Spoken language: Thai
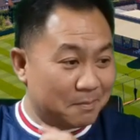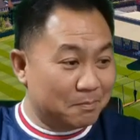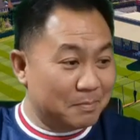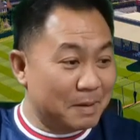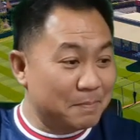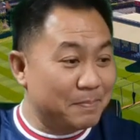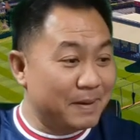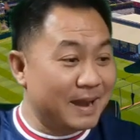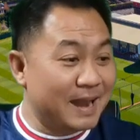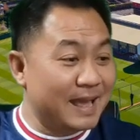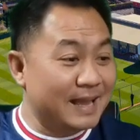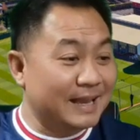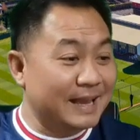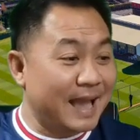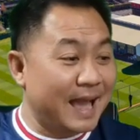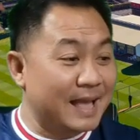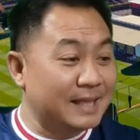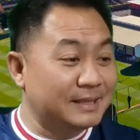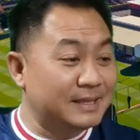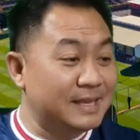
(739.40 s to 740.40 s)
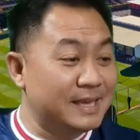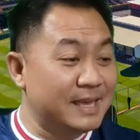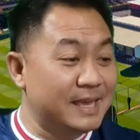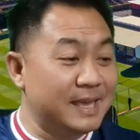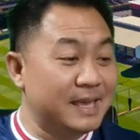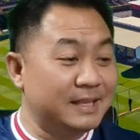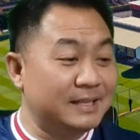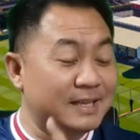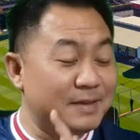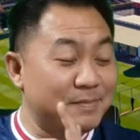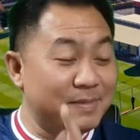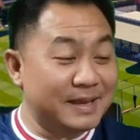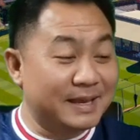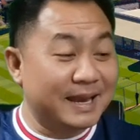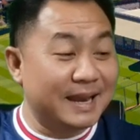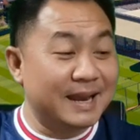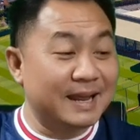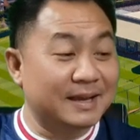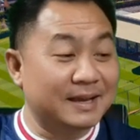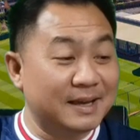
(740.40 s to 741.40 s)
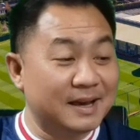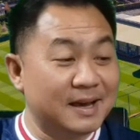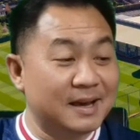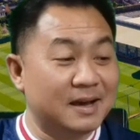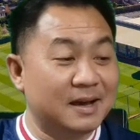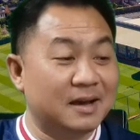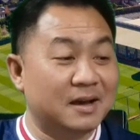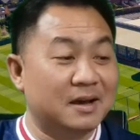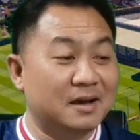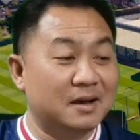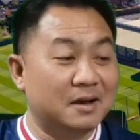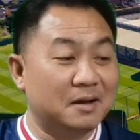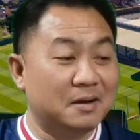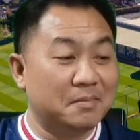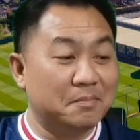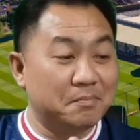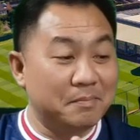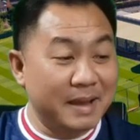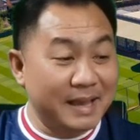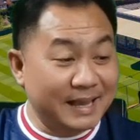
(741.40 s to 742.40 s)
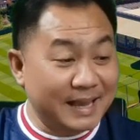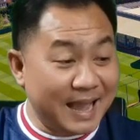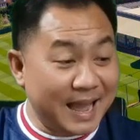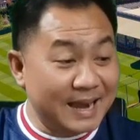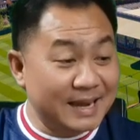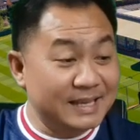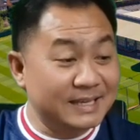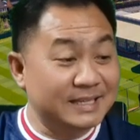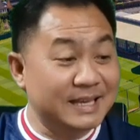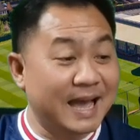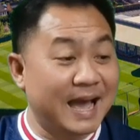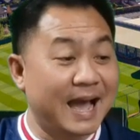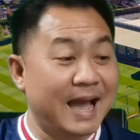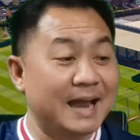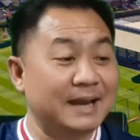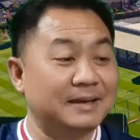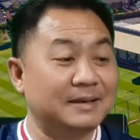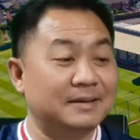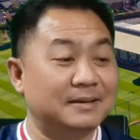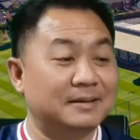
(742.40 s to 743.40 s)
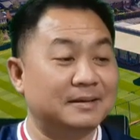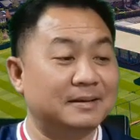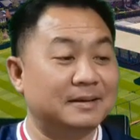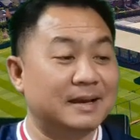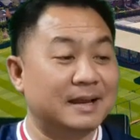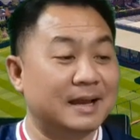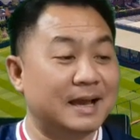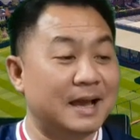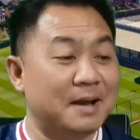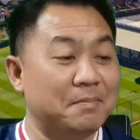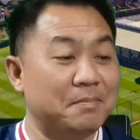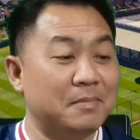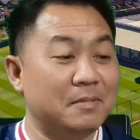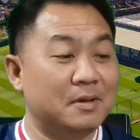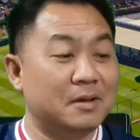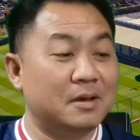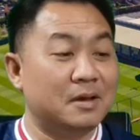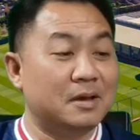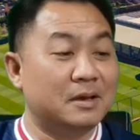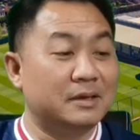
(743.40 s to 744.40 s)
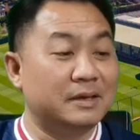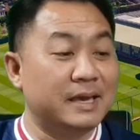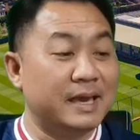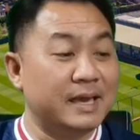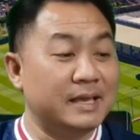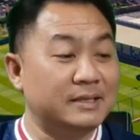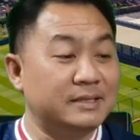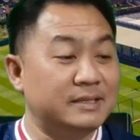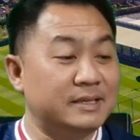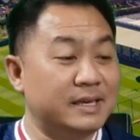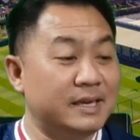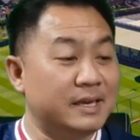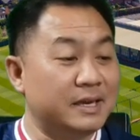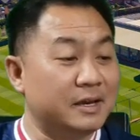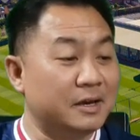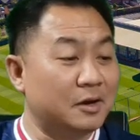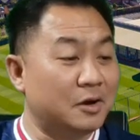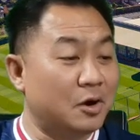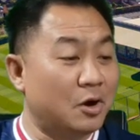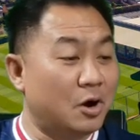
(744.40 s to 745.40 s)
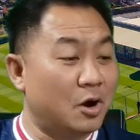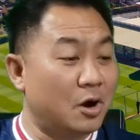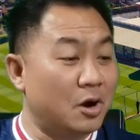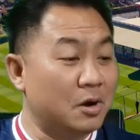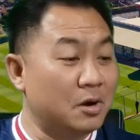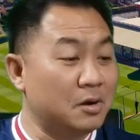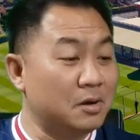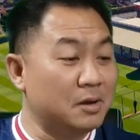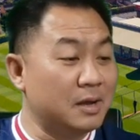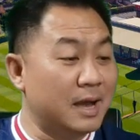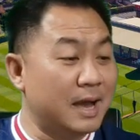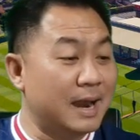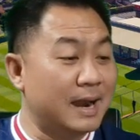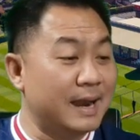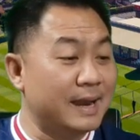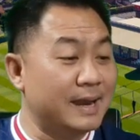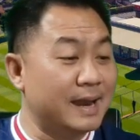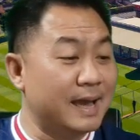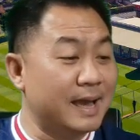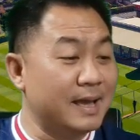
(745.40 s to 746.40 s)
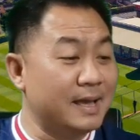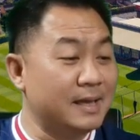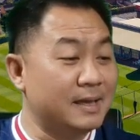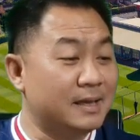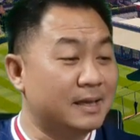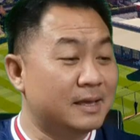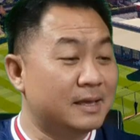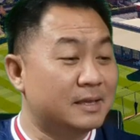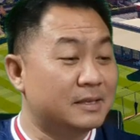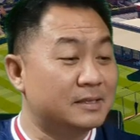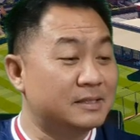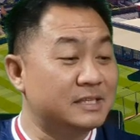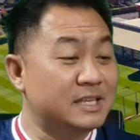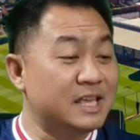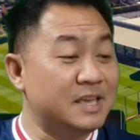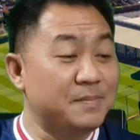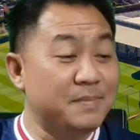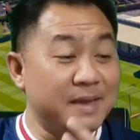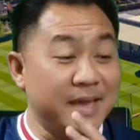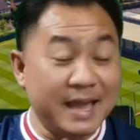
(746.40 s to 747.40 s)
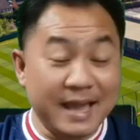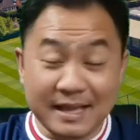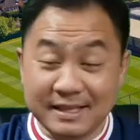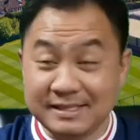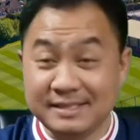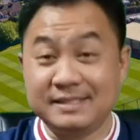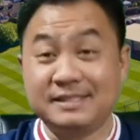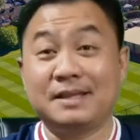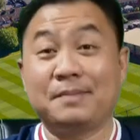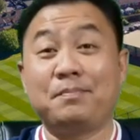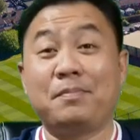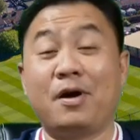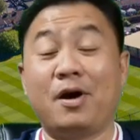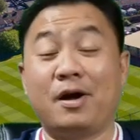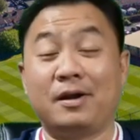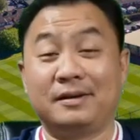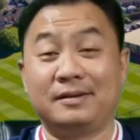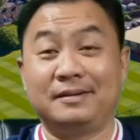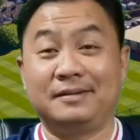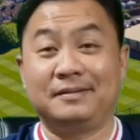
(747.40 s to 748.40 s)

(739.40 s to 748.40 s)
มันเป็นรายการที่จิมมี่กาลาเกอร์ไมกาลิชาร์ดนะครับ เกจิของอะไรนะ CBS Sport